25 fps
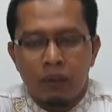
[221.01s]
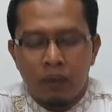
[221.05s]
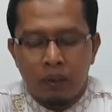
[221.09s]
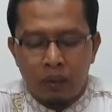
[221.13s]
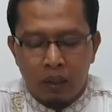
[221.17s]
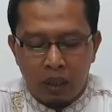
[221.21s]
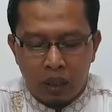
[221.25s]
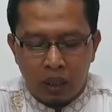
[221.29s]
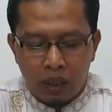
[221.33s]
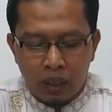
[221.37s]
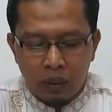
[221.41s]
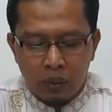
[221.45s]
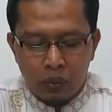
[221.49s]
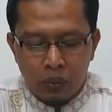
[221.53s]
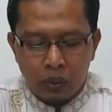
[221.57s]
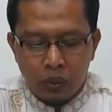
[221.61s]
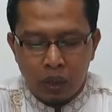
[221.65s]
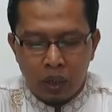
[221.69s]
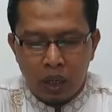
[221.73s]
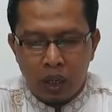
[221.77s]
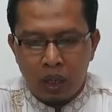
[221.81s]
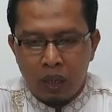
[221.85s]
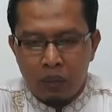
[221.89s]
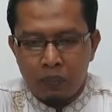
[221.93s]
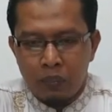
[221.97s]
Nah, karena itu
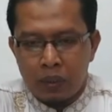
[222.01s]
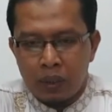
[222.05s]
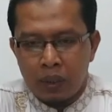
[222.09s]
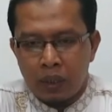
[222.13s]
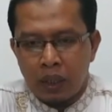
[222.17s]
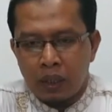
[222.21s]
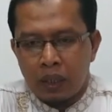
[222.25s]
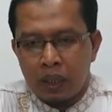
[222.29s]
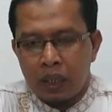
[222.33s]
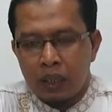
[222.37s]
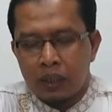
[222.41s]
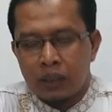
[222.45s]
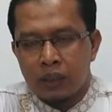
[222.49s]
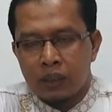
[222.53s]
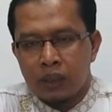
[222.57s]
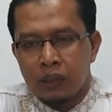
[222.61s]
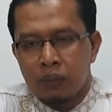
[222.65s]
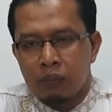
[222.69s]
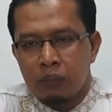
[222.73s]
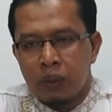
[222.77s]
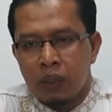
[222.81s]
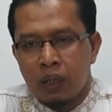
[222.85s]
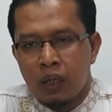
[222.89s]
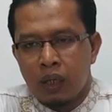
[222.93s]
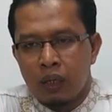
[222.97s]
setelah kami analisis,
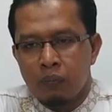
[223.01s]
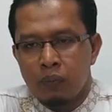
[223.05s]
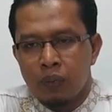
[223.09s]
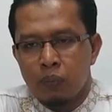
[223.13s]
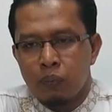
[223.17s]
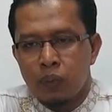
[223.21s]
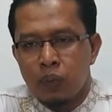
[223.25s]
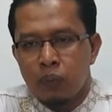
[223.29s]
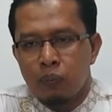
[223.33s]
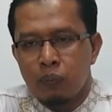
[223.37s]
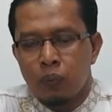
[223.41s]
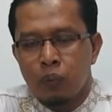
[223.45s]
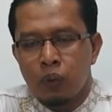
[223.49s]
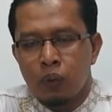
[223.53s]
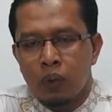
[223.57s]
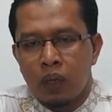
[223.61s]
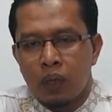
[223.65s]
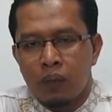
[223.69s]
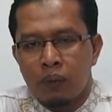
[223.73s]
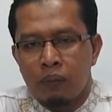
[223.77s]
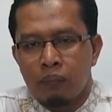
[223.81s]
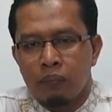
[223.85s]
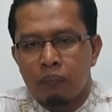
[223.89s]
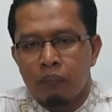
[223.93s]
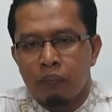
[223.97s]
maka kami
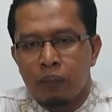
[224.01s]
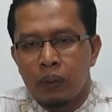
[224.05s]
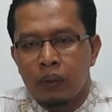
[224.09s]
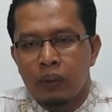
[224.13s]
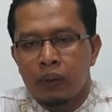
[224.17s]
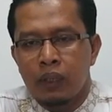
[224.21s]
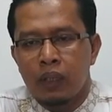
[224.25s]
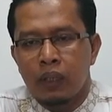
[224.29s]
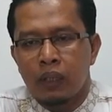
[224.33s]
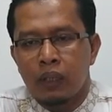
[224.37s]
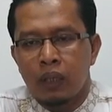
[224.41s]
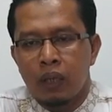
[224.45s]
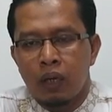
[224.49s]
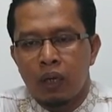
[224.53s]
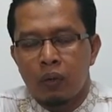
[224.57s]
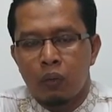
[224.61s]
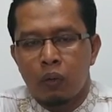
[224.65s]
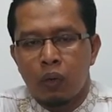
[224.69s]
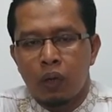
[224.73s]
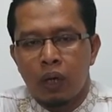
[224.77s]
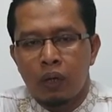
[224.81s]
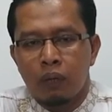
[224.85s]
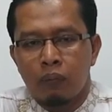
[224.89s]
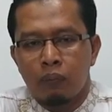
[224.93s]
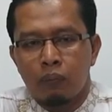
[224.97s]
menyimpulkan penting
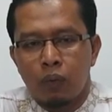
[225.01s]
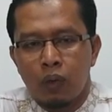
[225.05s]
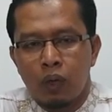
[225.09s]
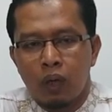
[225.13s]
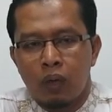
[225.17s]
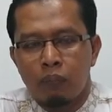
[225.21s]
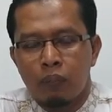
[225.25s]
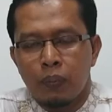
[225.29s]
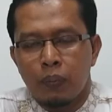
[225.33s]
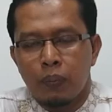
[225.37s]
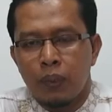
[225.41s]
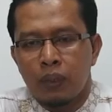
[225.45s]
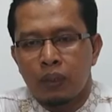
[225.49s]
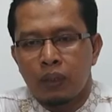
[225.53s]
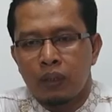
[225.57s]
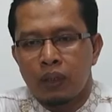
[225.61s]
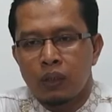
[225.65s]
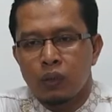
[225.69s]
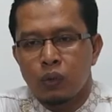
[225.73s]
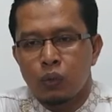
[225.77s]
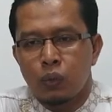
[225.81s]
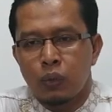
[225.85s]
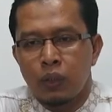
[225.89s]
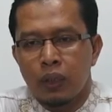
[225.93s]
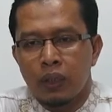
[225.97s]
dilakukan program pemerintah
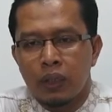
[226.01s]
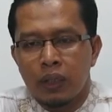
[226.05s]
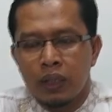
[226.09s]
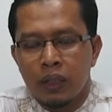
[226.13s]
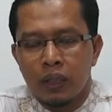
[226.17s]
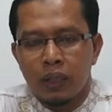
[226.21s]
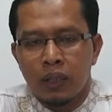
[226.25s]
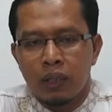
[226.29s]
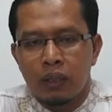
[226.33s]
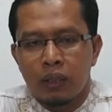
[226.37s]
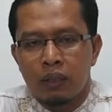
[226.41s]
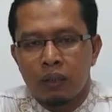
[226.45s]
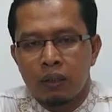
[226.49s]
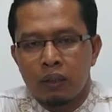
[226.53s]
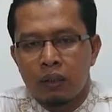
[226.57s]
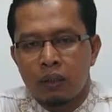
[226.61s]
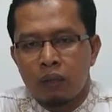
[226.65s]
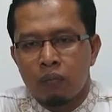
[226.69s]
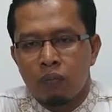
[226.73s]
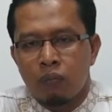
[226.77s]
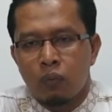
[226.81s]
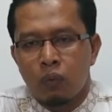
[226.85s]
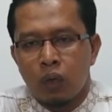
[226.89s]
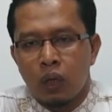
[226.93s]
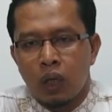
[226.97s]
studi ini dan
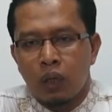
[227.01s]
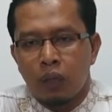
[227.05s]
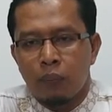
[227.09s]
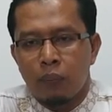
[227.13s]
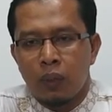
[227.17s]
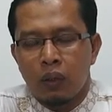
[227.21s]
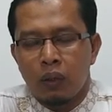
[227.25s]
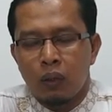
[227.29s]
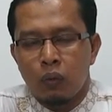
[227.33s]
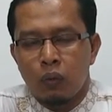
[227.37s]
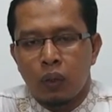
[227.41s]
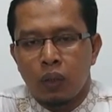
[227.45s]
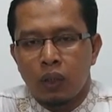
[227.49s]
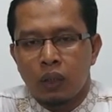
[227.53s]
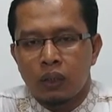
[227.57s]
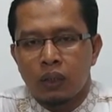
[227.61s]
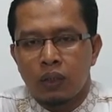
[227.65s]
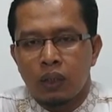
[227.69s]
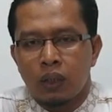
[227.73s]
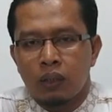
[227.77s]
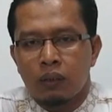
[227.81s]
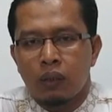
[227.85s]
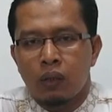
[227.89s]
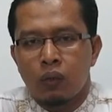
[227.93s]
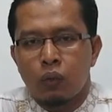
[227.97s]
mulai kami lakukan
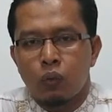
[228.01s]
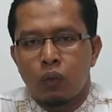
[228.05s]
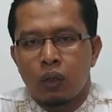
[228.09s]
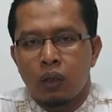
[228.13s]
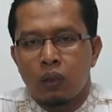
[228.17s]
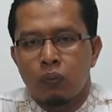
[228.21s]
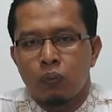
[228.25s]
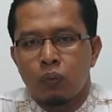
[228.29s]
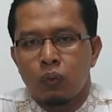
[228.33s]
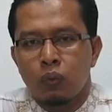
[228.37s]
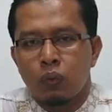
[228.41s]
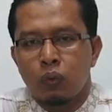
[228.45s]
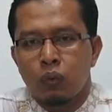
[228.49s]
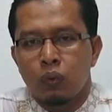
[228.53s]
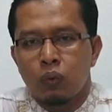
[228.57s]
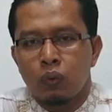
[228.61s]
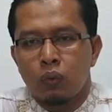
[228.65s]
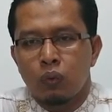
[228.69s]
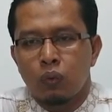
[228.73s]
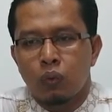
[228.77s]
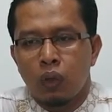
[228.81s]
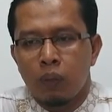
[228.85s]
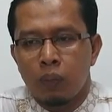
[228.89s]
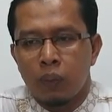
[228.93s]
sejak tahun 2012.